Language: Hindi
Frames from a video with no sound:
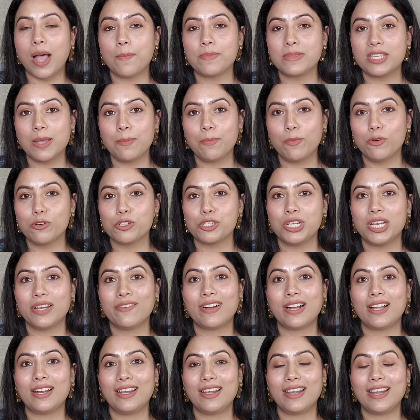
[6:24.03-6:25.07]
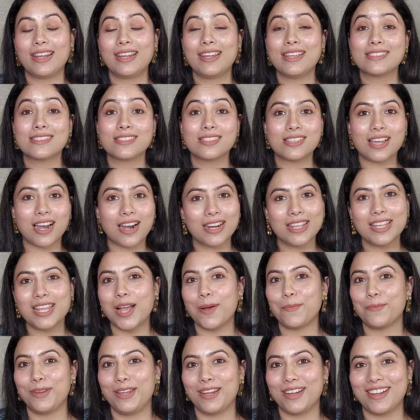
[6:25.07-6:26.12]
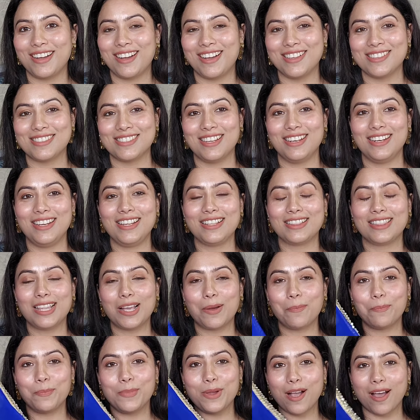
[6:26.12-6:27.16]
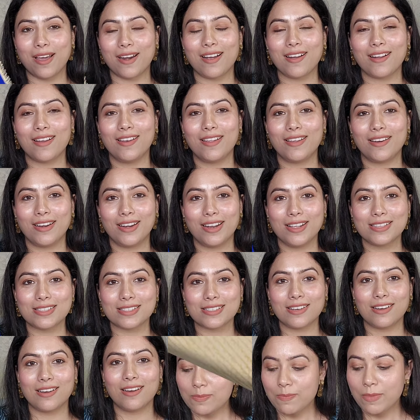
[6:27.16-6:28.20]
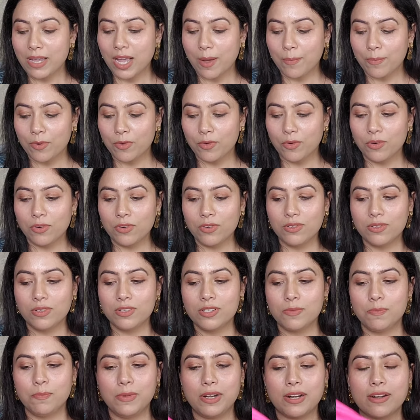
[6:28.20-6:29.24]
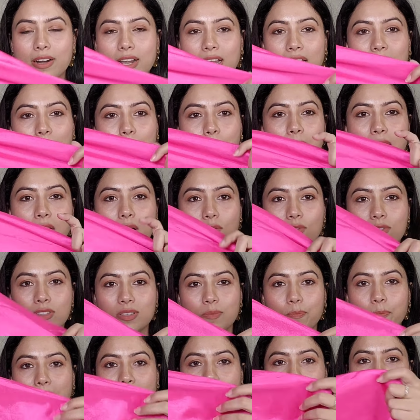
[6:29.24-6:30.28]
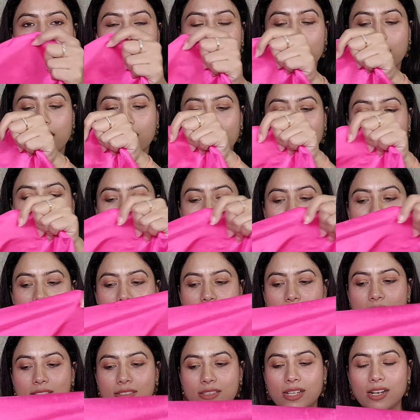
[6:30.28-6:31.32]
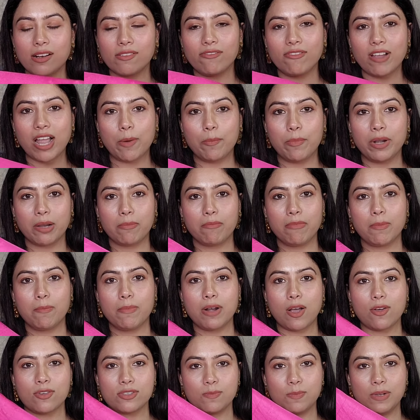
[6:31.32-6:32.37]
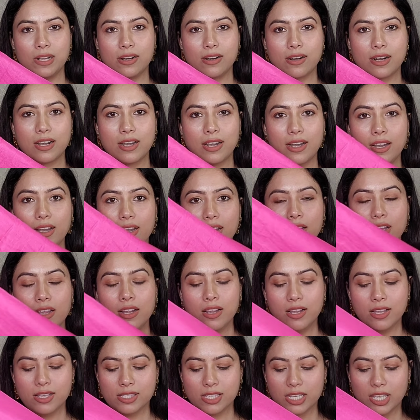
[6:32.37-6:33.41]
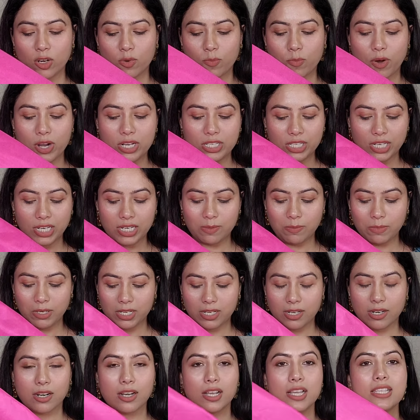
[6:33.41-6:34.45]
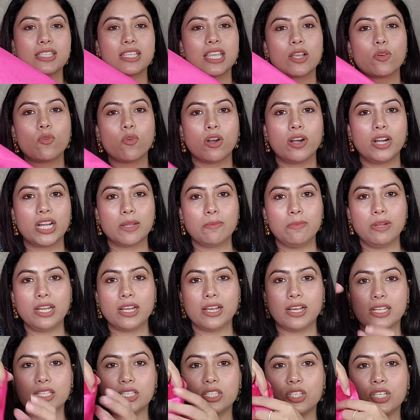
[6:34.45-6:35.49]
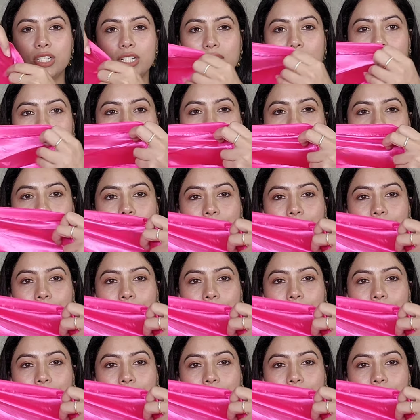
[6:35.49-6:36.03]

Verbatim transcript: आपसे पूछने वाले हैं ये साड़ी आपने कहाँ से ली इतना प्यारा कलर है ना इसका मैं आपको मिल रहा है ब्लाउज़ पिंक कलर का सैटन सिल्क फैब्रिक में ब्लाउज़ मिल रहा है 0.8 मीटर का इसकी क्वालिटी भी अच्छी है